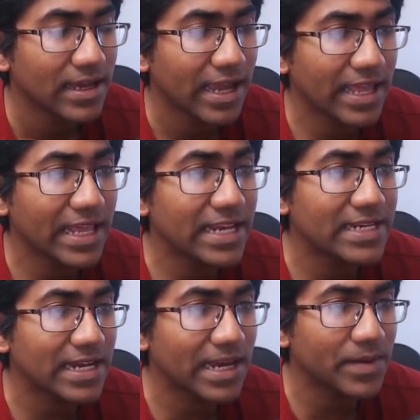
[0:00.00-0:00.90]
এই
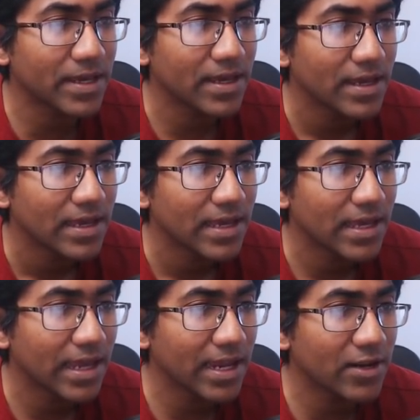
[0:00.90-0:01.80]
ইটাকে আমি
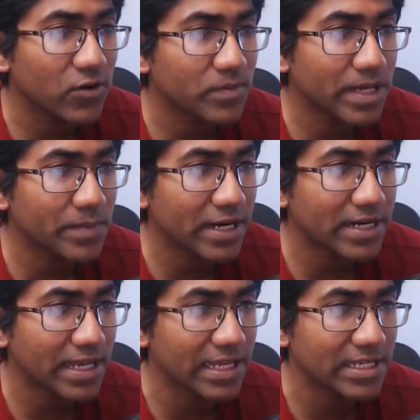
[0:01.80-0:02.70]
এই রকম টাইপের
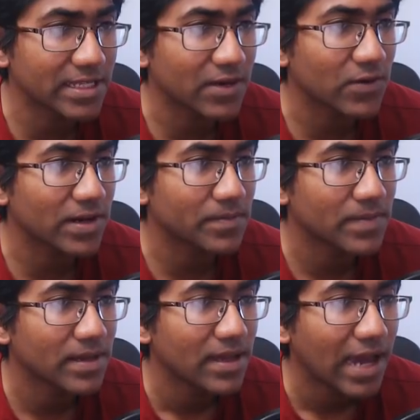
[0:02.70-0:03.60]
একটা ই চিন্তা করলাম
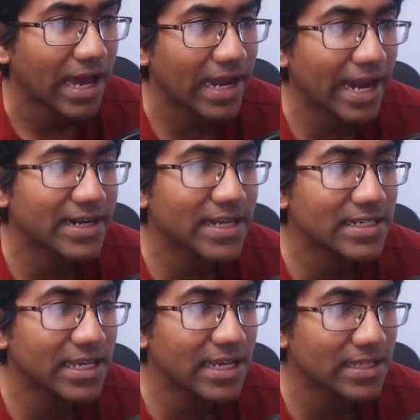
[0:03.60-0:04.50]
আর আরেকটা
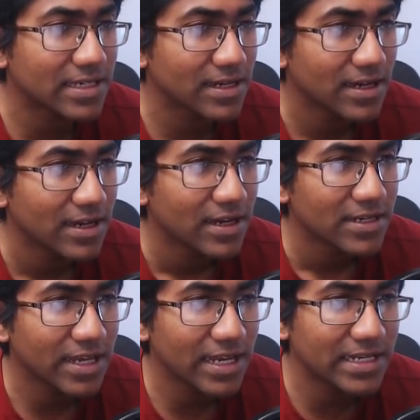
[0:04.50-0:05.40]
যে ই আছে
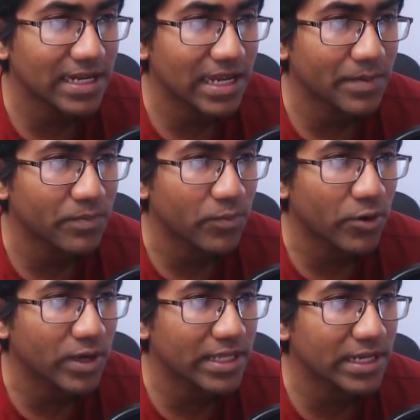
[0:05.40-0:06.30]
সেই ইটাকে আমি বড়
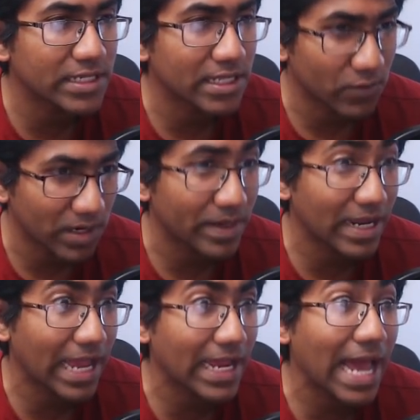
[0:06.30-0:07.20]
হাতেরই চিন্তা করলাম মানে
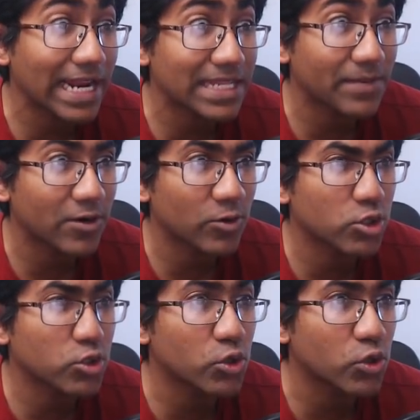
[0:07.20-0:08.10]
আলাদা বানানোর
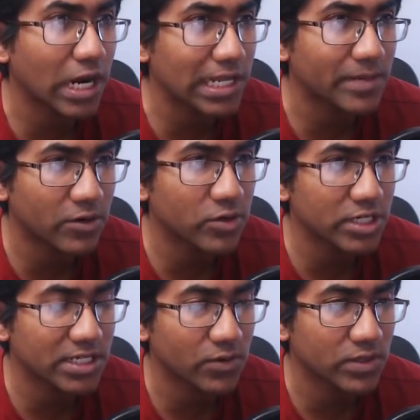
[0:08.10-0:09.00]
জোর করে আলাদা বানানোর
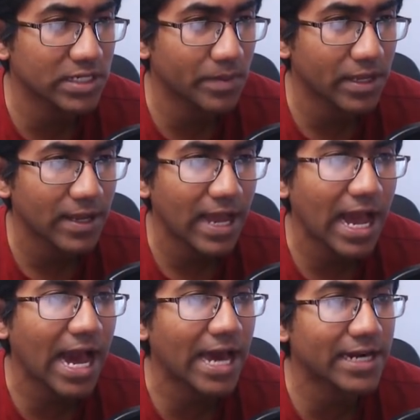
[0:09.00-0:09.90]
চেষ্টা করছি আমি
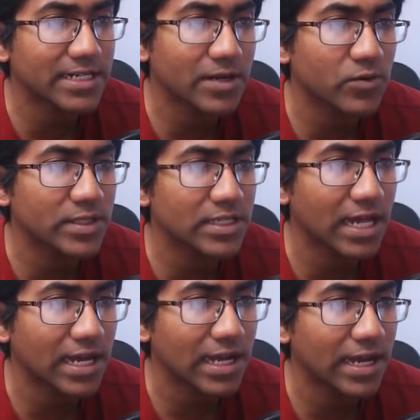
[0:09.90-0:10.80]
আর যেরকম আছে
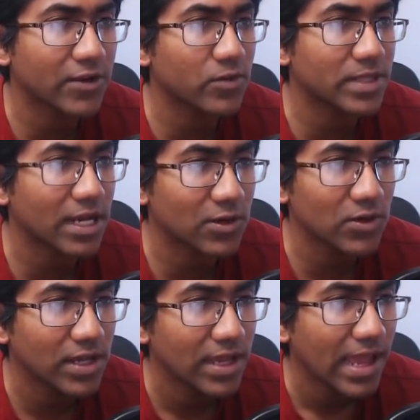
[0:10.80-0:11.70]
থাক এরকমই থাকলো
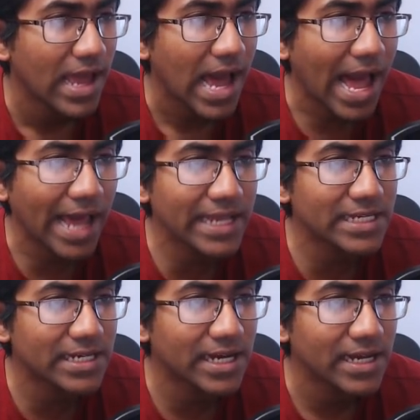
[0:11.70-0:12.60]
আই
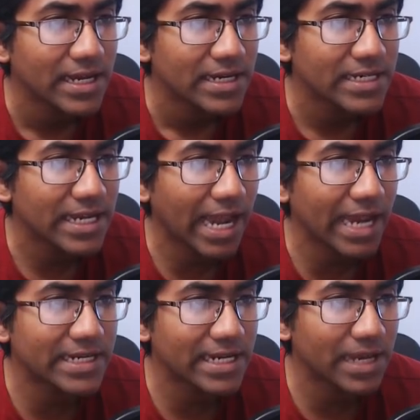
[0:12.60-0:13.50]
যেটা সেই
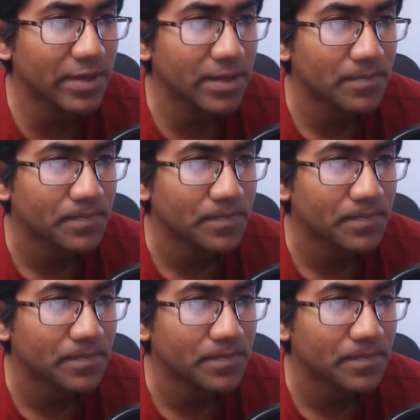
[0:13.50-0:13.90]
আইটাকে আমি